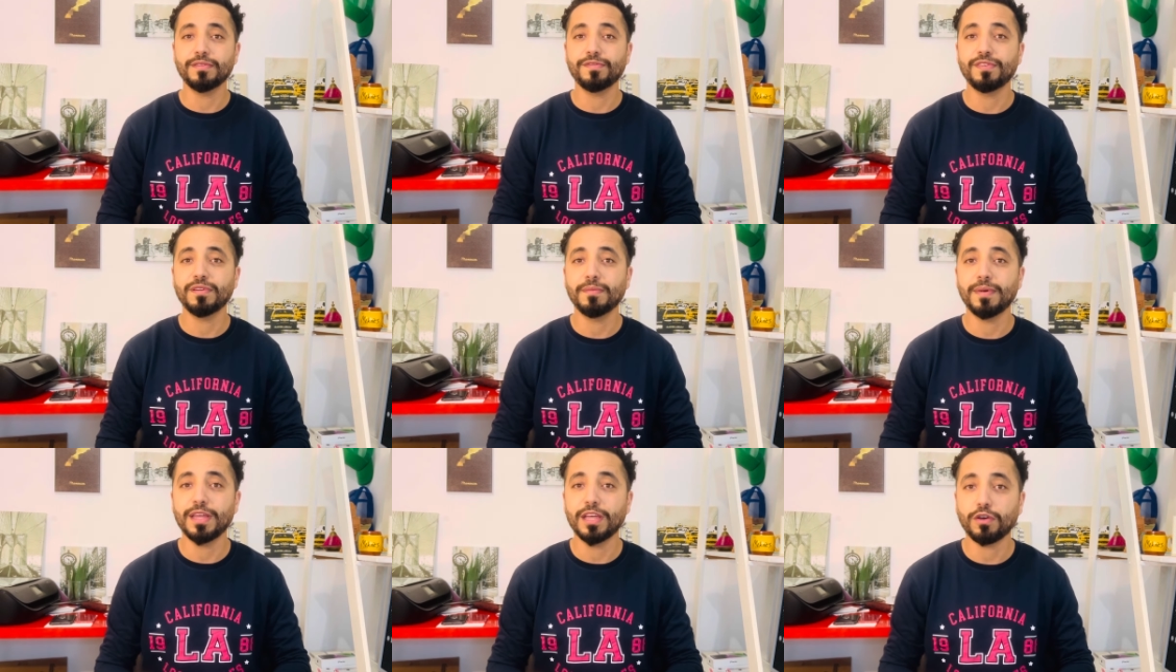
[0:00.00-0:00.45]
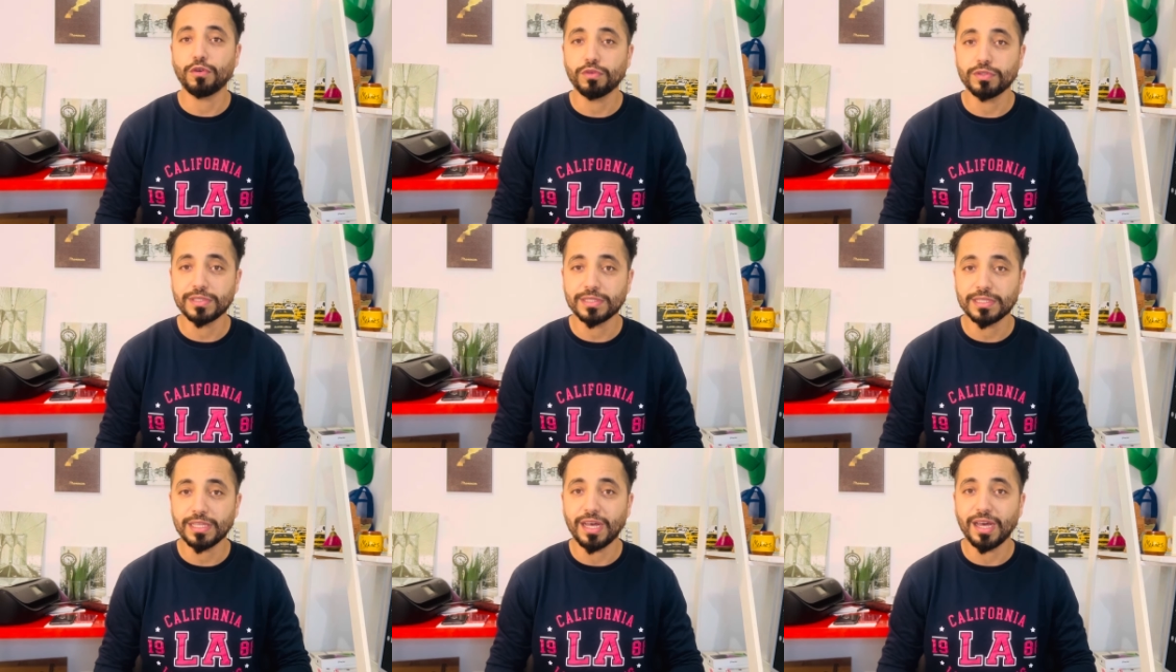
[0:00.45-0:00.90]
فيما
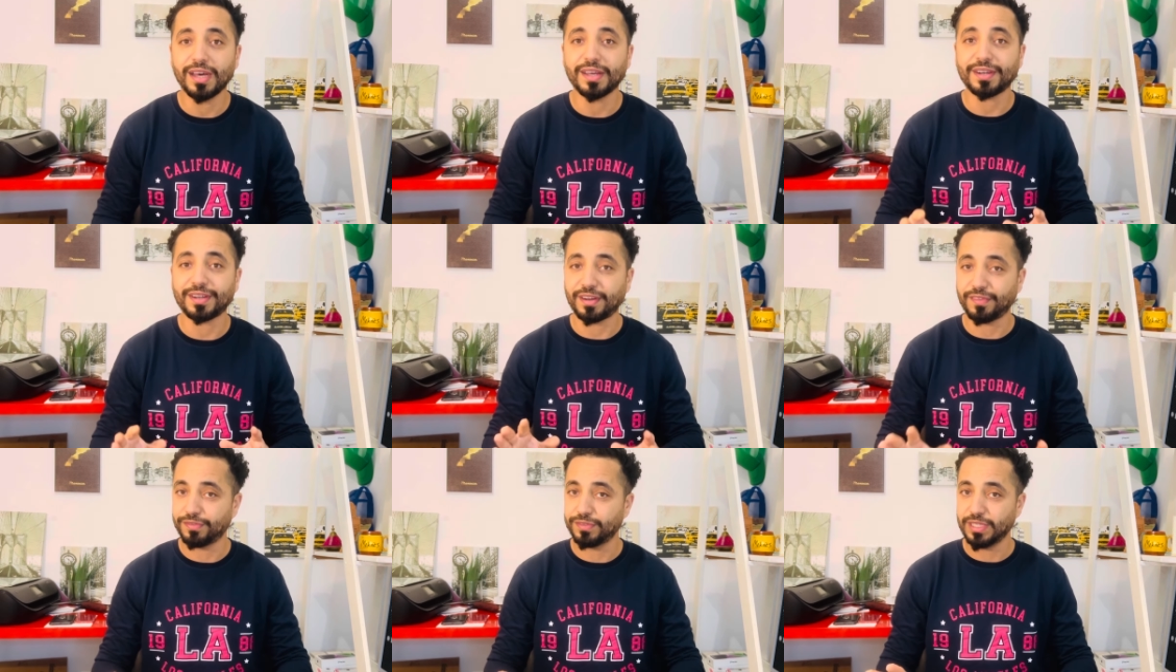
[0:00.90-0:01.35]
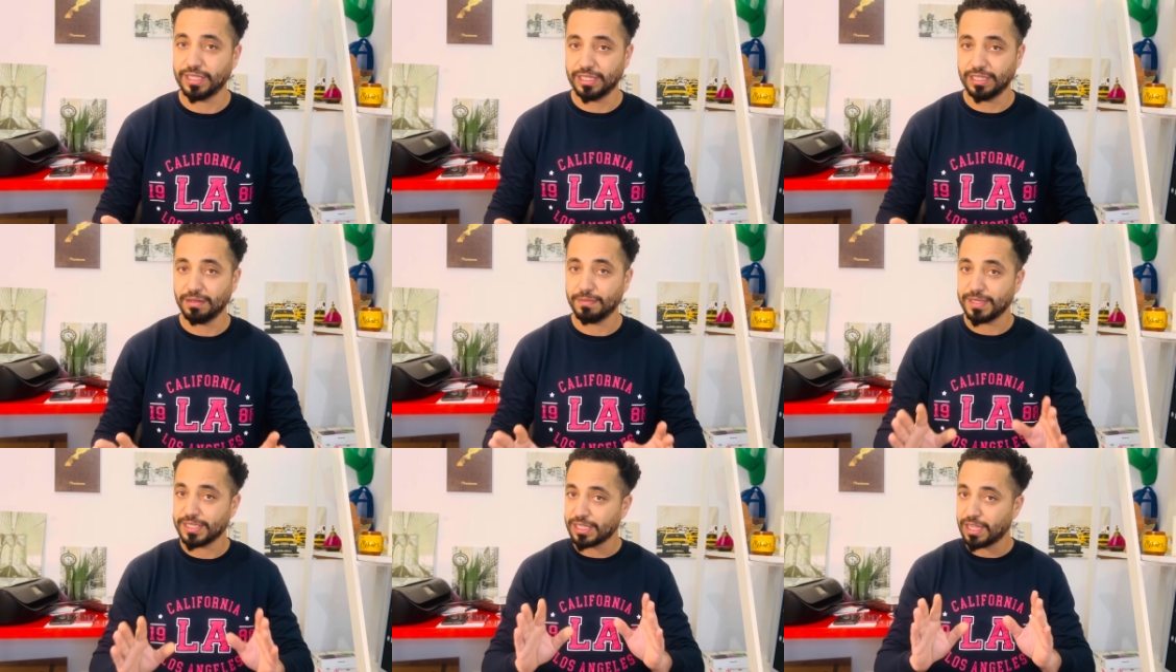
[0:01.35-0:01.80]
يخص الرفض
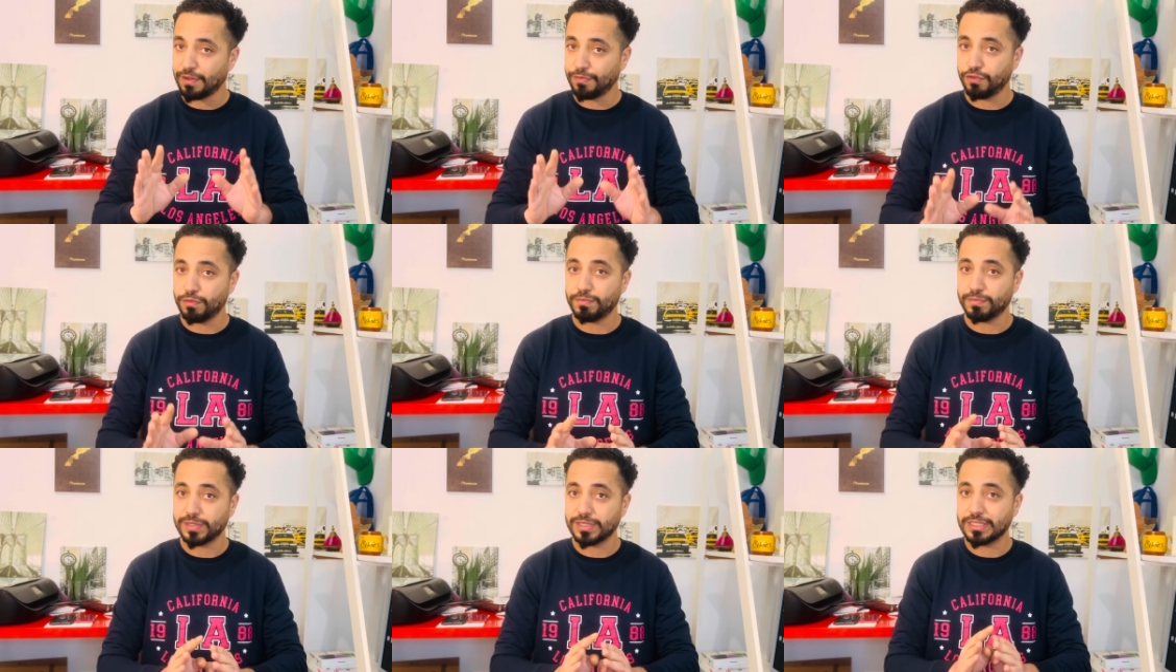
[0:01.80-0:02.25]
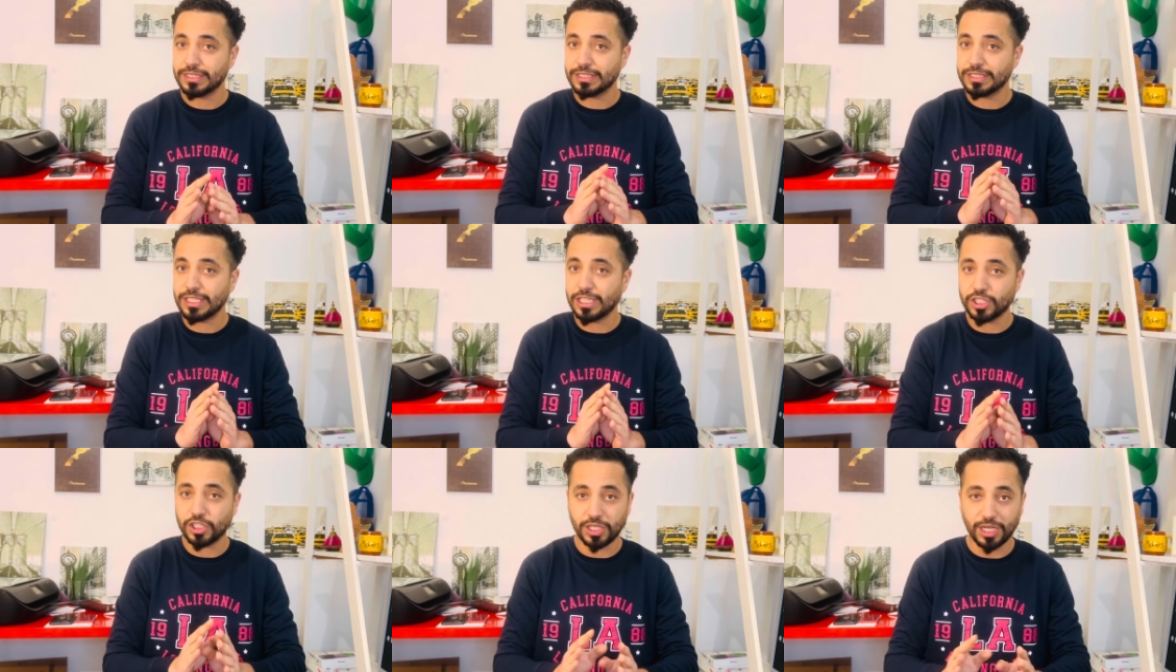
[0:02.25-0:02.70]
يعني ما تخافوا من
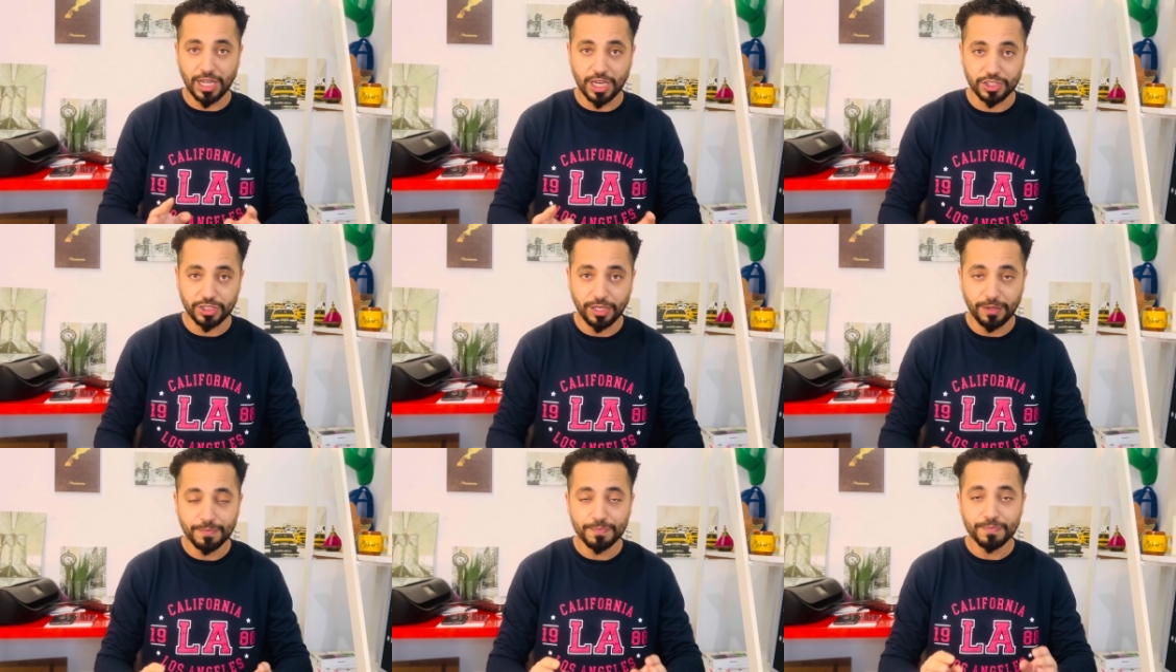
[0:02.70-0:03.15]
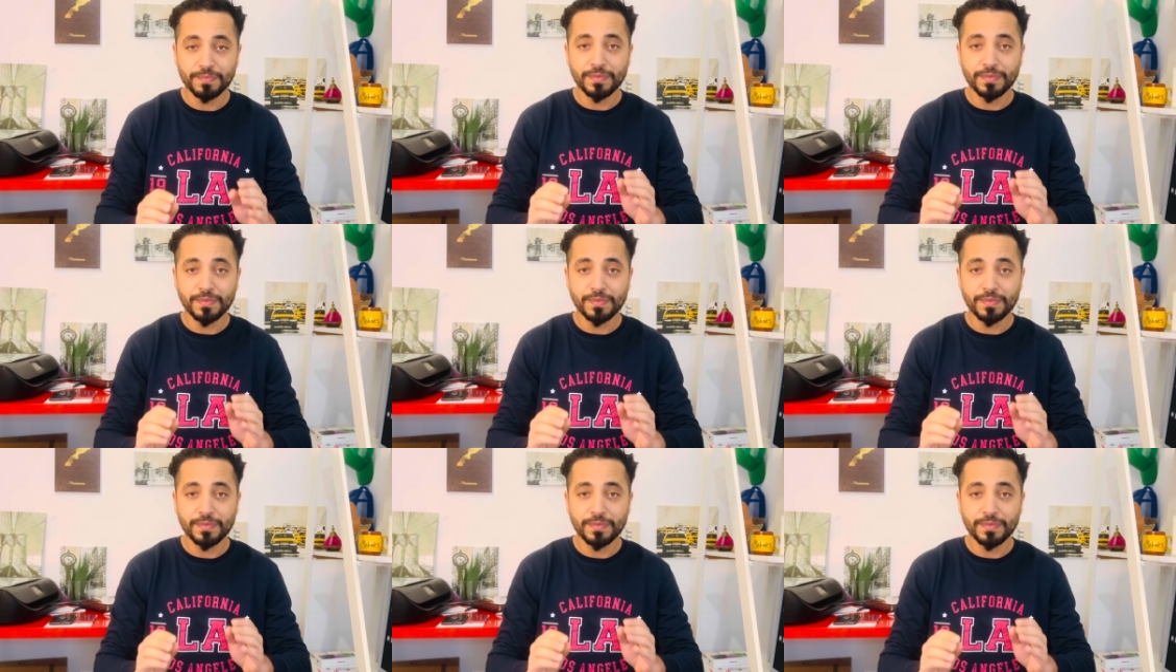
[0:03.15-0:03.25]
حتى شي حاجه